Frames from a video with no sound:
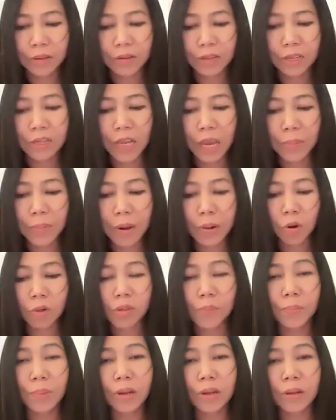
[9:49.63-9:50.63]
ใช้ใช้ไปลด
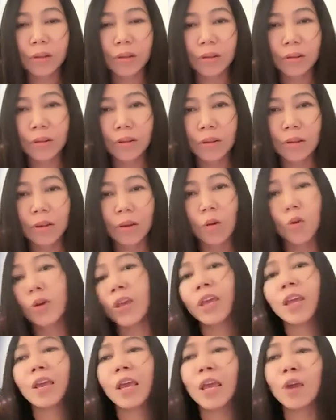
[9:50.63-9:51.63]
สปีด โอ
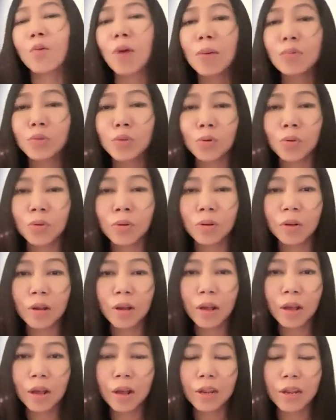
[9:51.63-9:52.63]
เค ไอความจุ
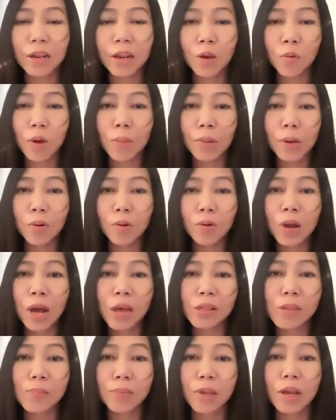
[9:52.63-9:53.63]
อะไรนะความเร็ว
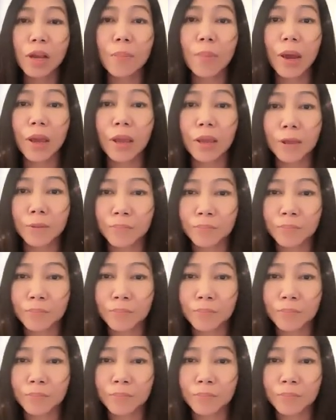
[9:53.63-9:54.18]
ห้าสิบกิกะไบต์